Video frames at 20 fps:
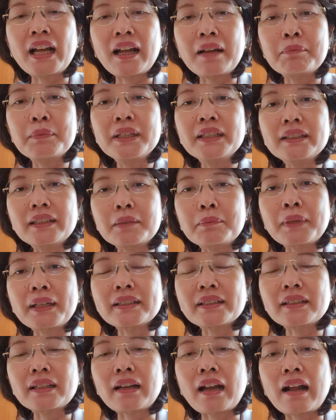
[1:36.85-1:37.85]
hamil
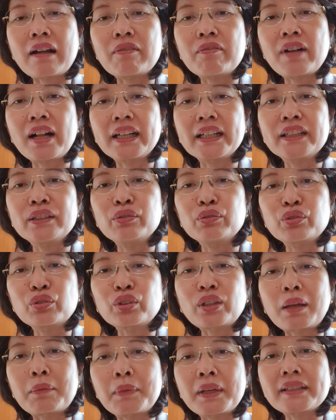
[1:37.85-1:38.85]
trimester awal itu
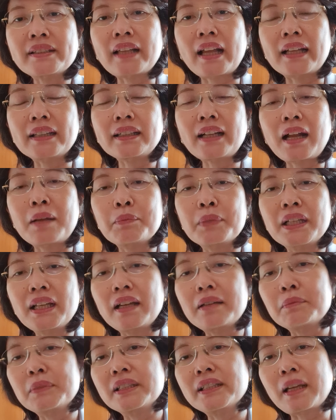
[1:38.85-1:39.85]
terutama saat
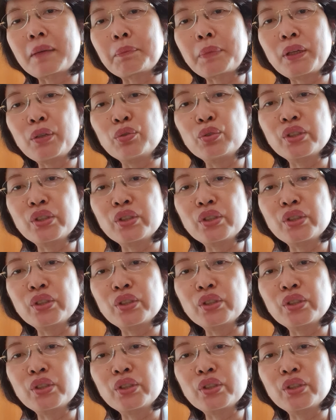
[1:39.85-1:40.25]
kehamilan mencapai